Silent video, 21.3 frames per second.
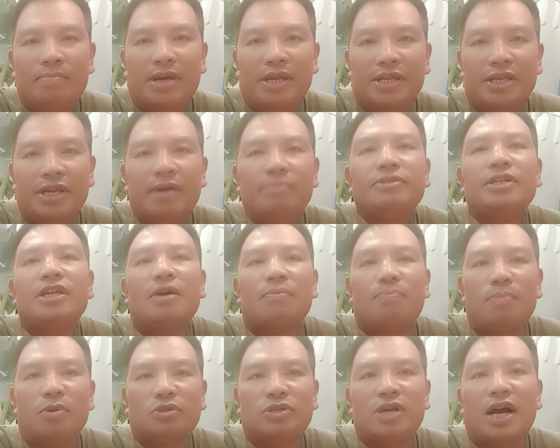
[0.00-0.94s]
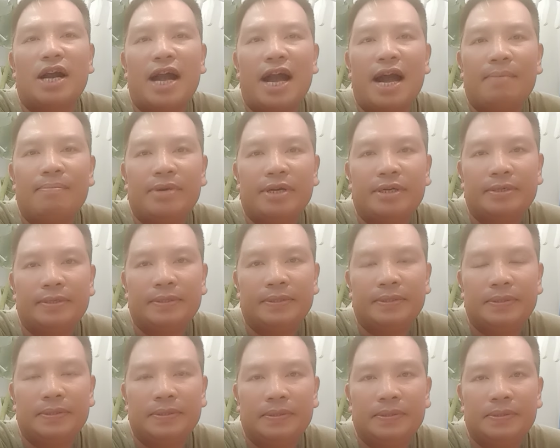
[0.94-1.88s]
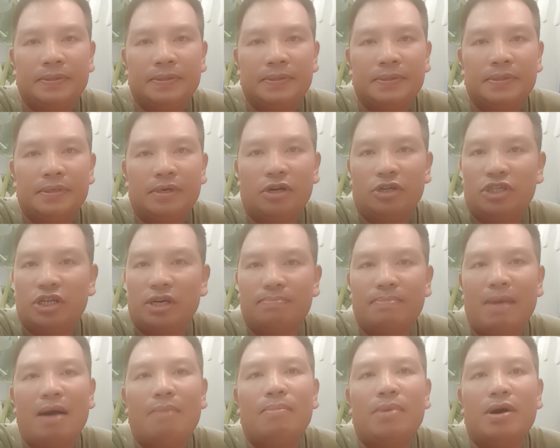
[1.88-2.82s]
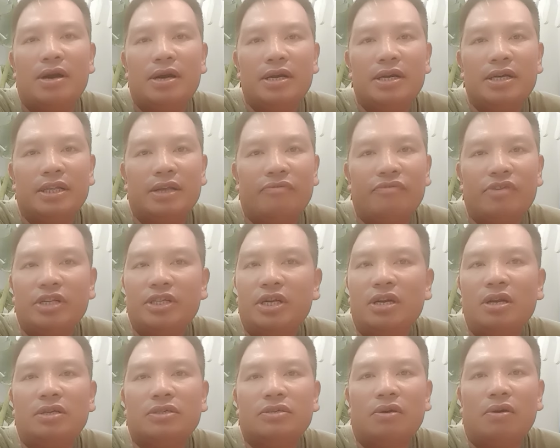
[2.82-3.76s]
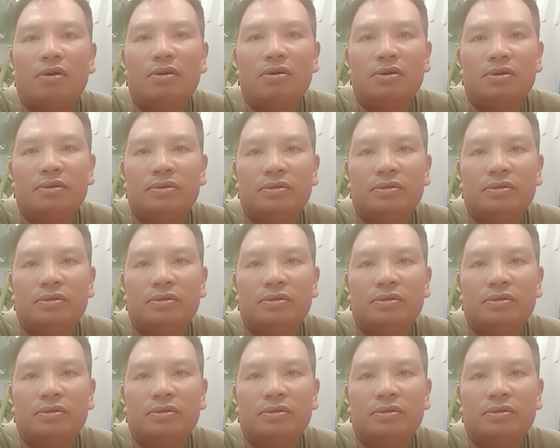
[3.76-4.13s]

bị nhiễm chất độc màu da cam Ở trên báo mới thì ta viết rất là rõ